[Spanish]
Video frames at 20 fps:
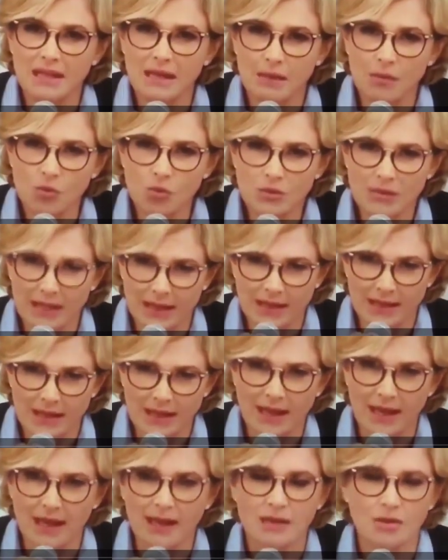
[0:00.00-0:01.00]
materia de multa
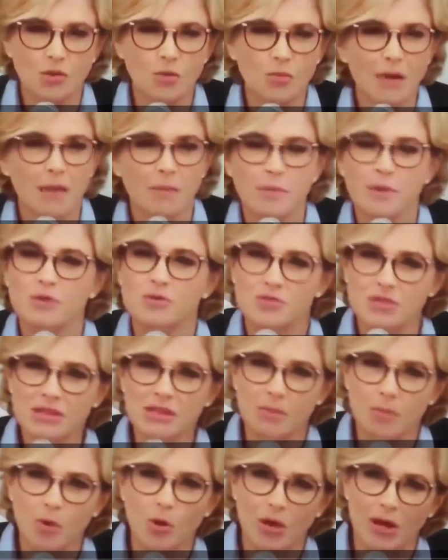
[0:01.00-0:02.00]
que tenga que tomar, pero
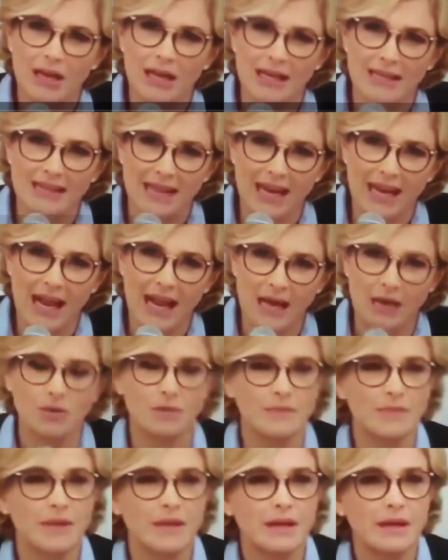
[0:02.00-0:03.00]
sí te puedo adelantar
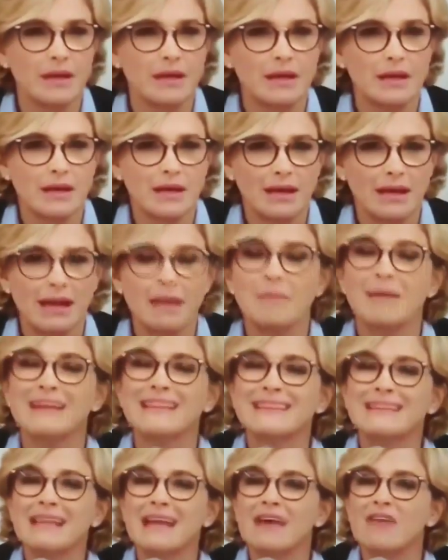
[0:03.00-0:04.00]
algo.
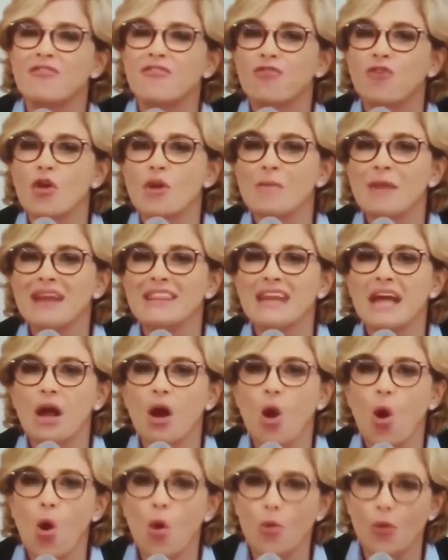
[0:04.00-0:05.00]
La, forma de